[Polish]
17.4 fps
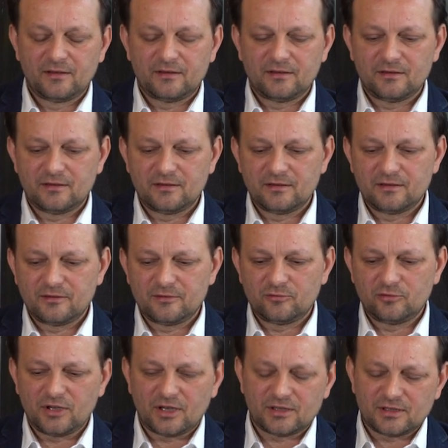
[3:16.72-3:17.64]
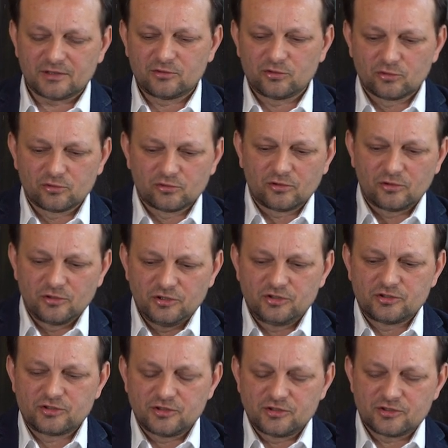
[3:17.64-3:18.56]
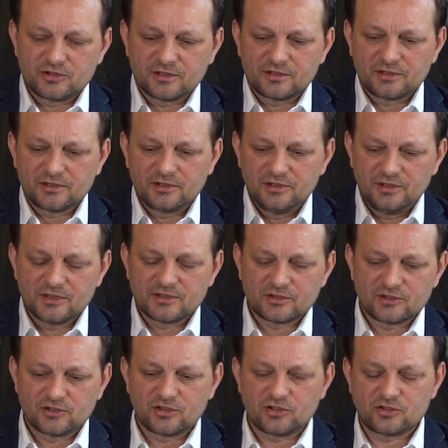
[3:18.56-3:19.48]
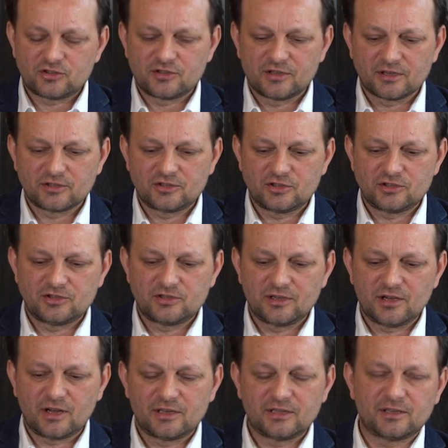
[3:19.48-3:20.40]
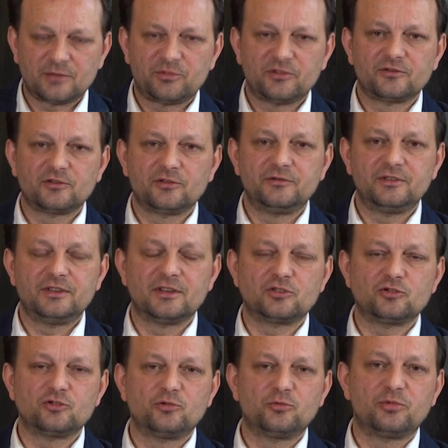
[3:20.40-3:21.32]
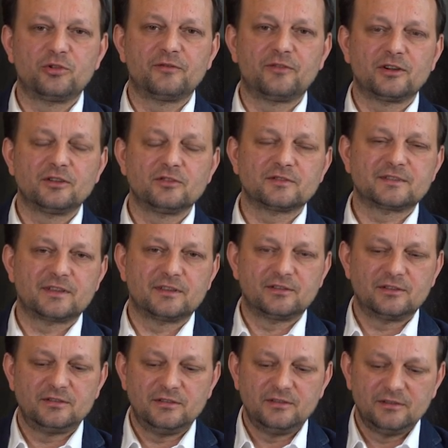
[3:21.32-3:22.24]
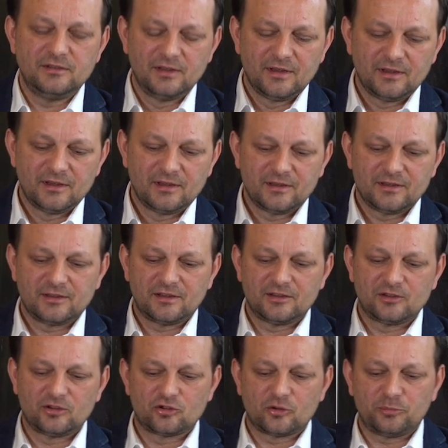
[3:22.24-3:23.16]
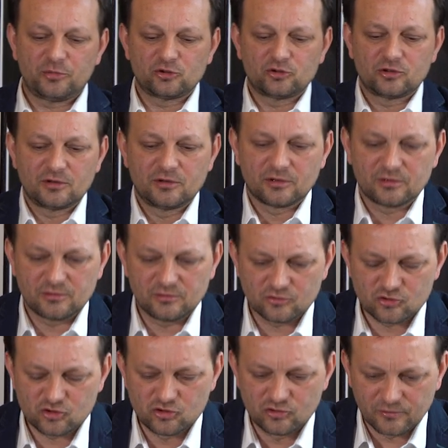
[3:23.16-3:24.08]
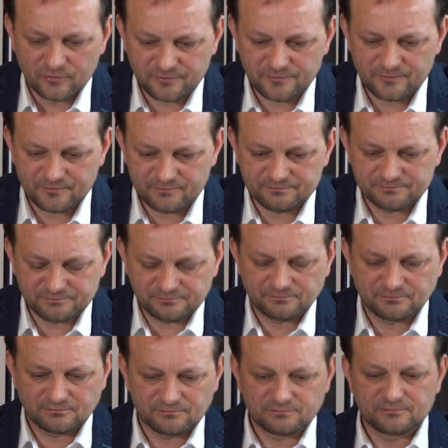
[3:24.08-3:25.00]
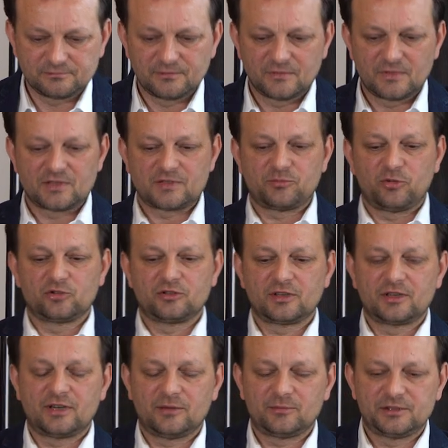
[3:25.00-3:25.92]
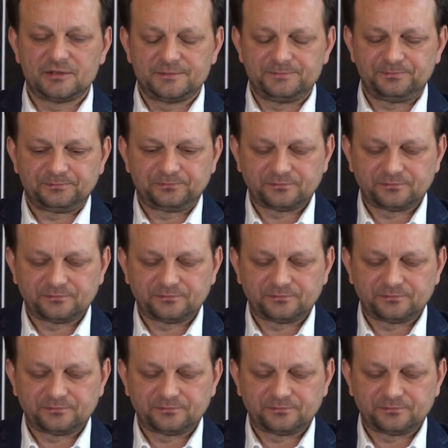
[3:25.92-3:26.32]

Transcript: E, u Jana trudno liczyć, że tych dni jest gdzieś 40, ale na pewno widać upływające dni, kiedy to po tygodniu znów spotykamy